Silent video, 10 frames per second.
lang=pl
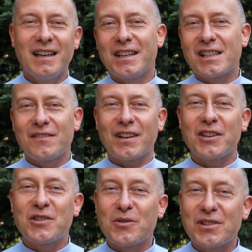jestem w
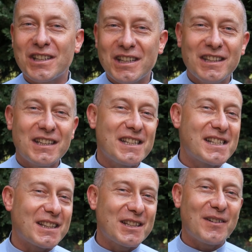jakichś różnych innych
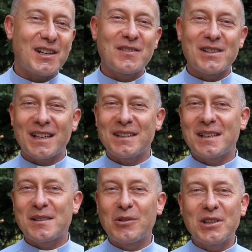inicjatywach
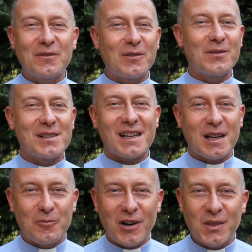związanych z modlitwą za
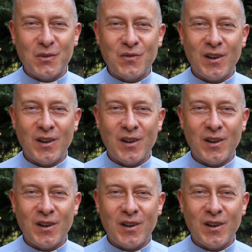kapłanów.